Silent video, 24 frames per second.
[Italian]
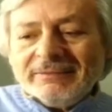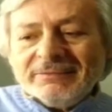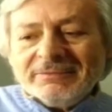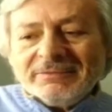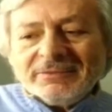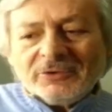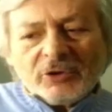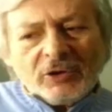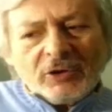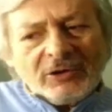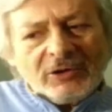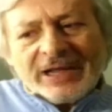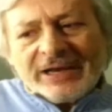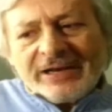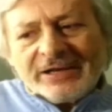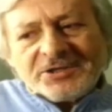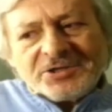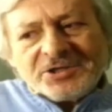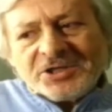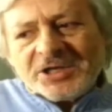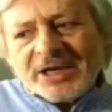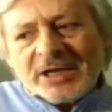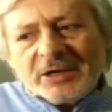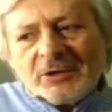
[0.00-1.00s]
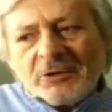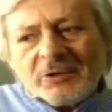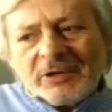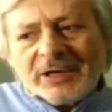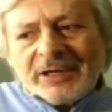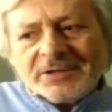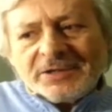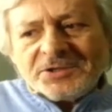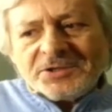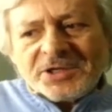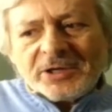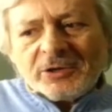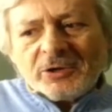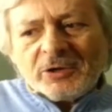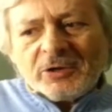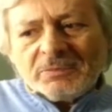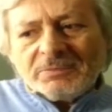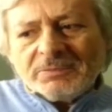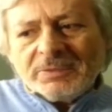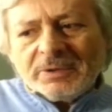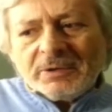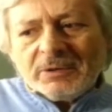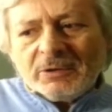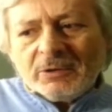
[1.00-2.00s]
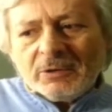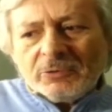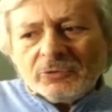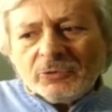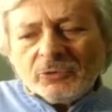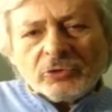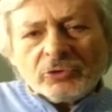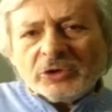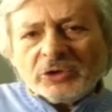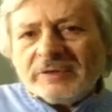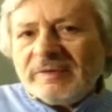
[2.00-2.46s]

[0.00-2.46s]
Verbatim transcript: no, la regia no, la regia no, ognuno